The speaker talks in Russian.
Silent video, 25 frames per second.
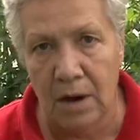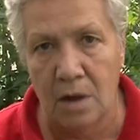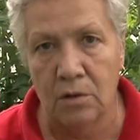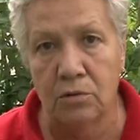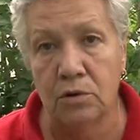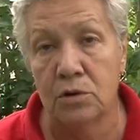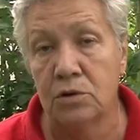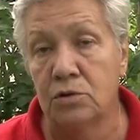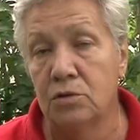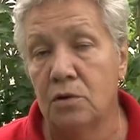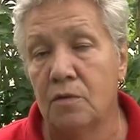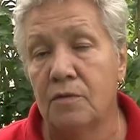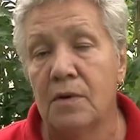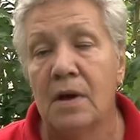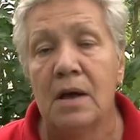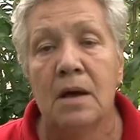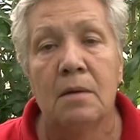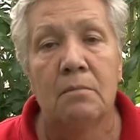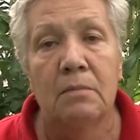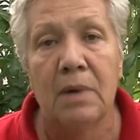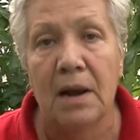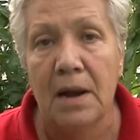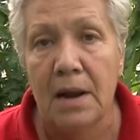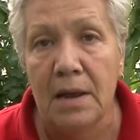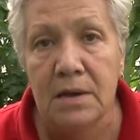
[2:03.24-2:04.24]
и огурцов
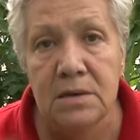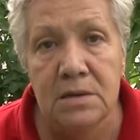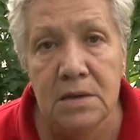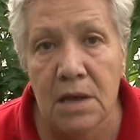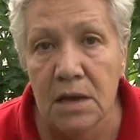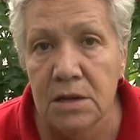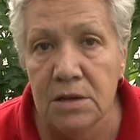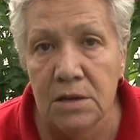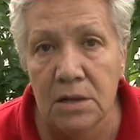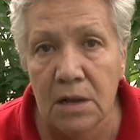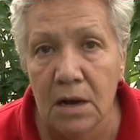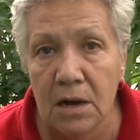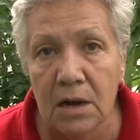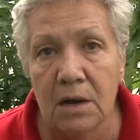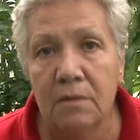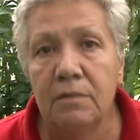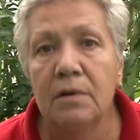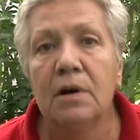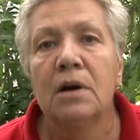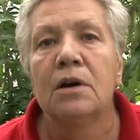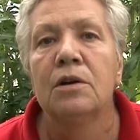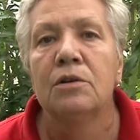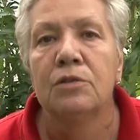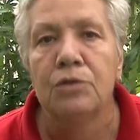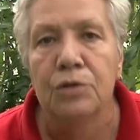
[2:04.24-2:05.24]
болезней
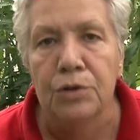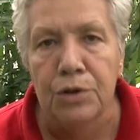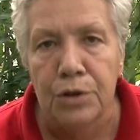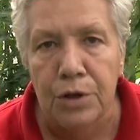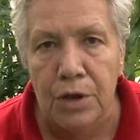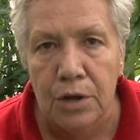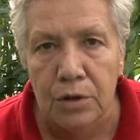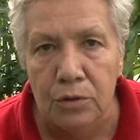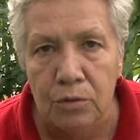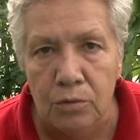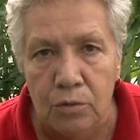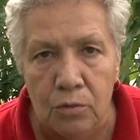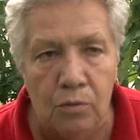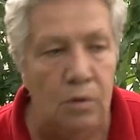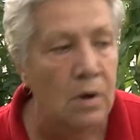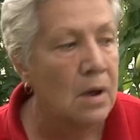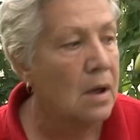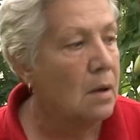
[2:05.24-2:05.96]
одинаковых нету.